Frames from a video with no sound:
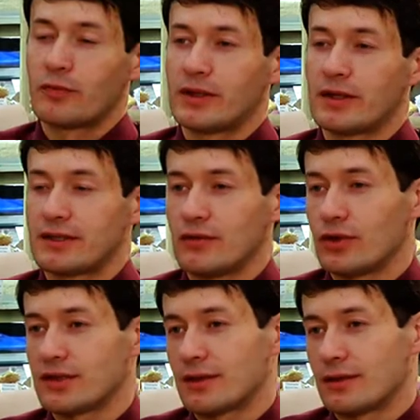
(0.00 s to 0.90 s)

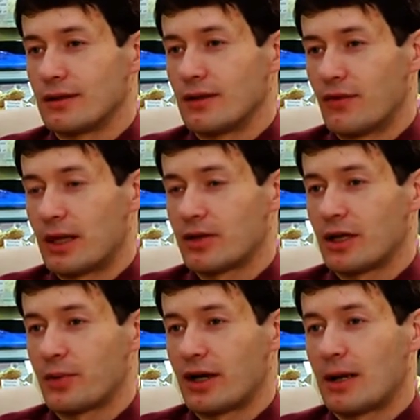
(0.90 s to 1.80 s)
Петрозаводск э, в
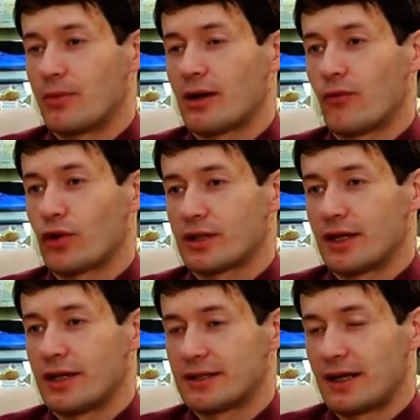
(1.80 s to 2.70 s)
рамках программы
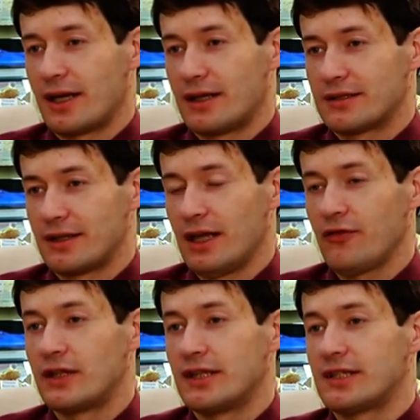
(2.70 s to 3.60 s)
«Комфортная городская среда»
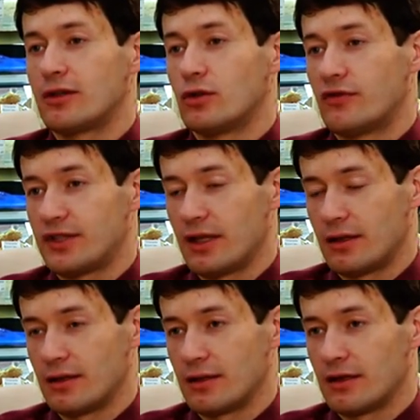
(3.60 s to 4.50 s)
финансирует
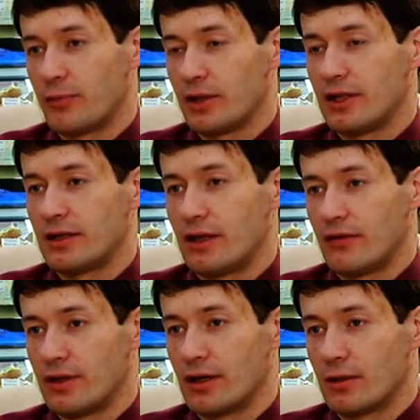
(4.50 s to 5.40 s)
все дополнительные
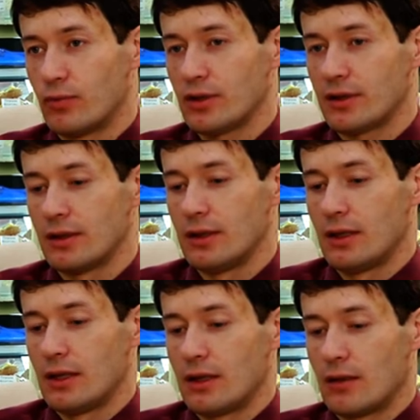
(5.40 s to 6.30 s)
виды работ
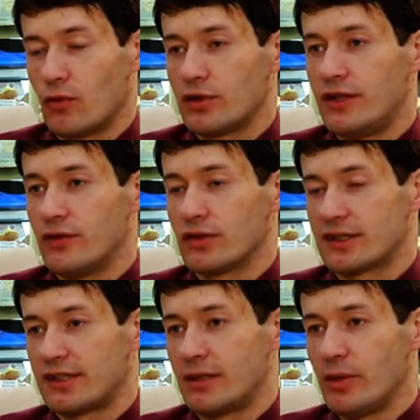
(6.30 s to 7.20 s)
от
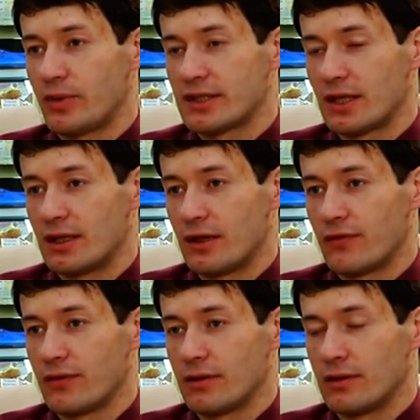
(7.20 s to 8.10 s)
97% э,
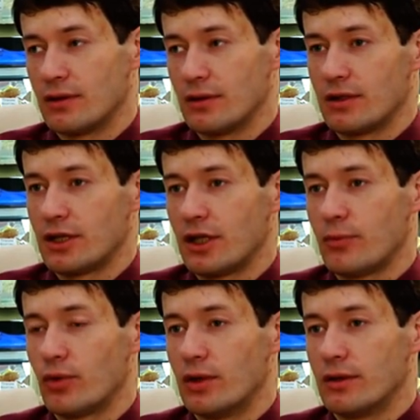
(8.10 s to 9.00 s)

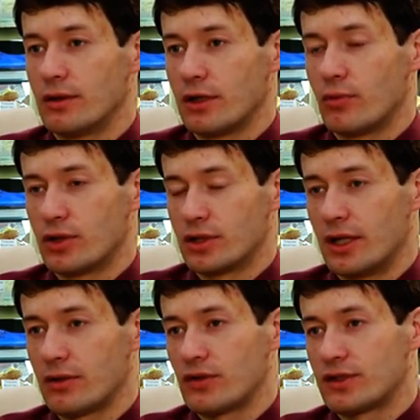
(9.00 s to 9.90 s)
и больше.
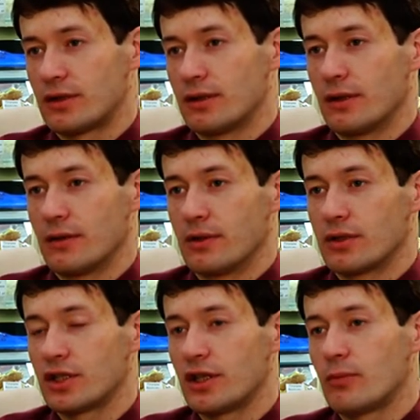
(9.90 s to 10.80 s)
Да? То есть э,
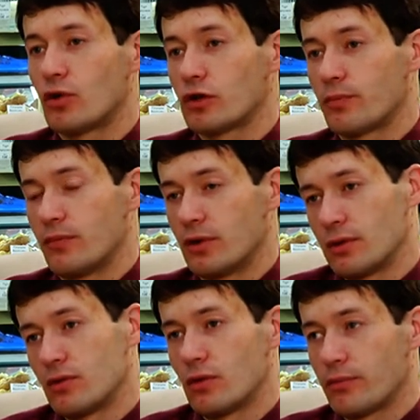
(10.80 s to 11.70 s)
жители могут
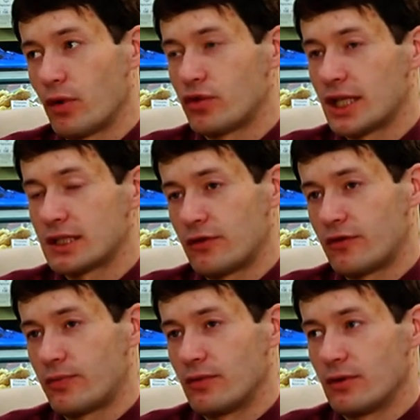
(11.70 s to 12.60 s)

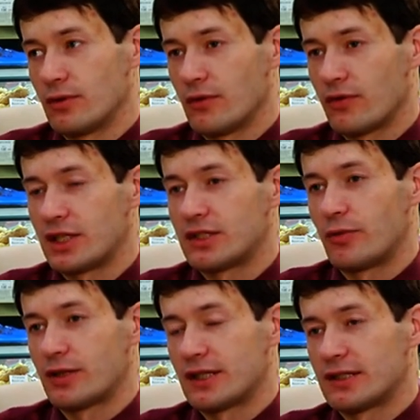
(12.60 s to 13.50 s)
поучаствовать ну, в
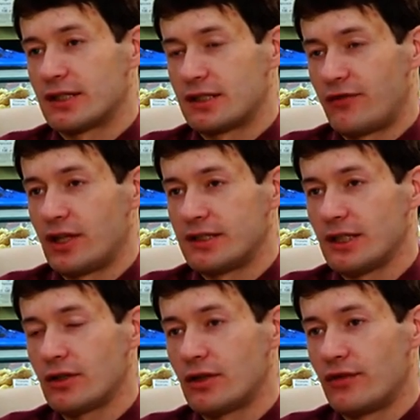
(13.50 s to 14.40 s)
качестве процента
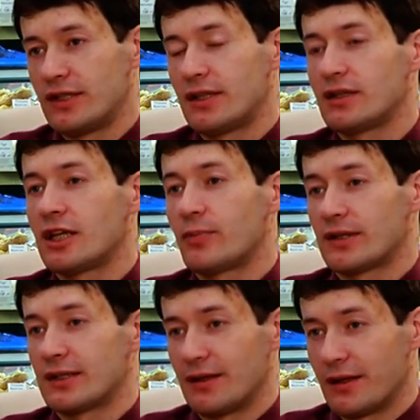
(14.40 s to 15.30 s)
софинансирования, внести
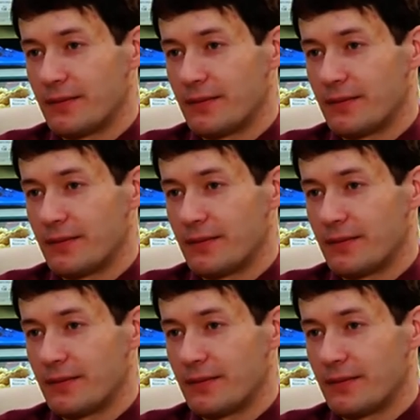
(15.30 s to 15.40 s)
3%.